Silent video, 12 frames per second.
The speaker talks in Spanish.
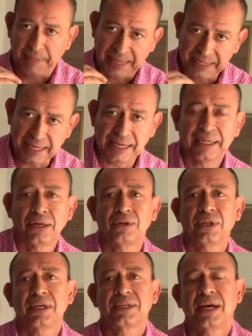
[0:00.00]
pesar de los
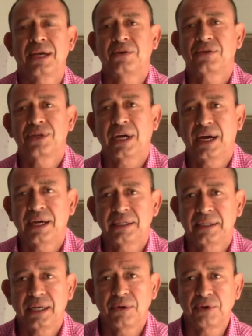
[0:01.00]
10 años ya
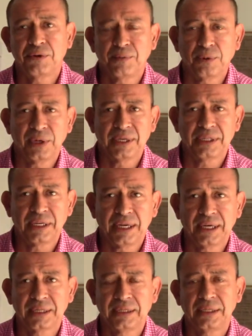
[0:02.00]
de jurisprudencia